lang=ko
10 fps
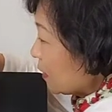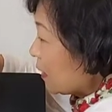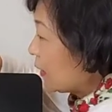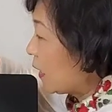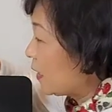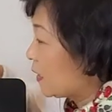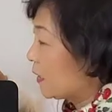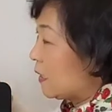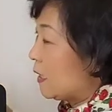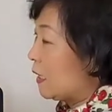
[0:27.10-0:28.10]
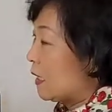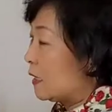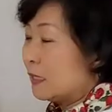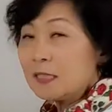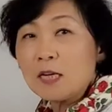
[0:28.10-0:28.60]
쓸 때는
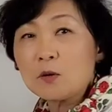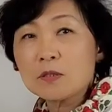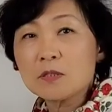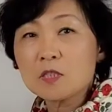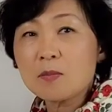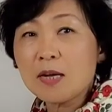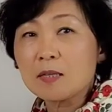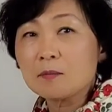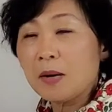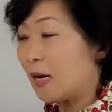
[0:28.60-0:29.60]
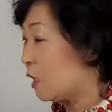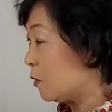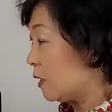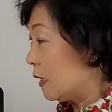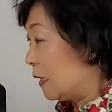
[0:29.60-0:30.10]
히읗이라고 쓰지만
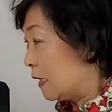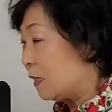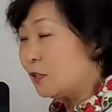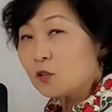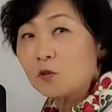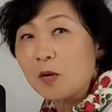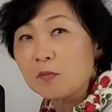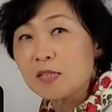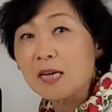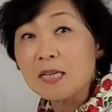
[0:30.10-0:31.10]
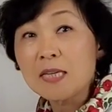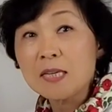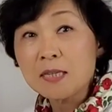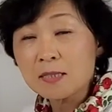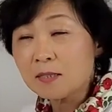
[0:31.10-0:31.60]
발음은 디귿으로 납니다.
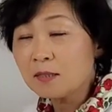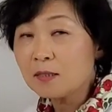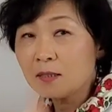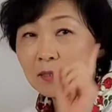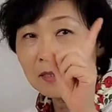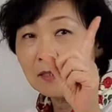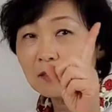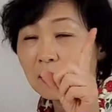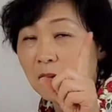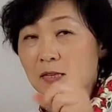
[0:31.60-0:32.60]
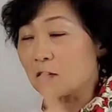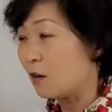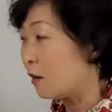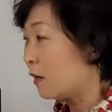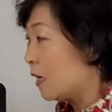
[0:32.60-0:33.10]
히읗 이렇게
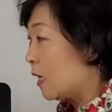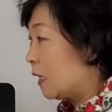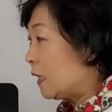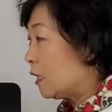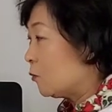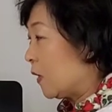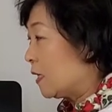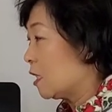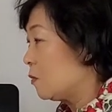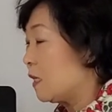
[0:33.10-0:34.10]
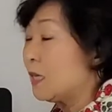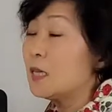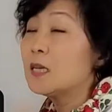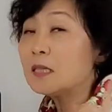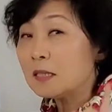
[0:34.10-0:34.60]
해서 히읗
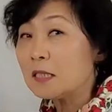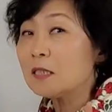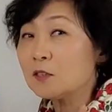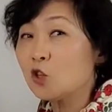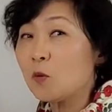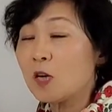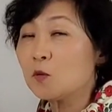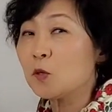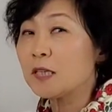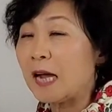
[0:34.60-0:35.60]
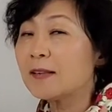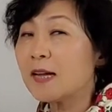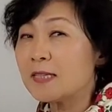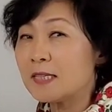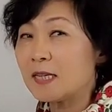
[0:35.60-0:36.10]
받침이 디귿으로 발음되는 게 한
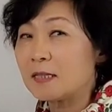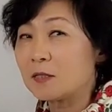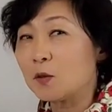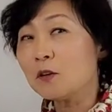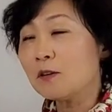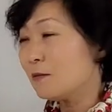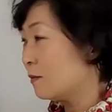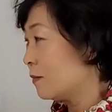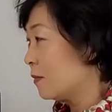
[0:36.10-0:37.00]
가지가 있어요. 이건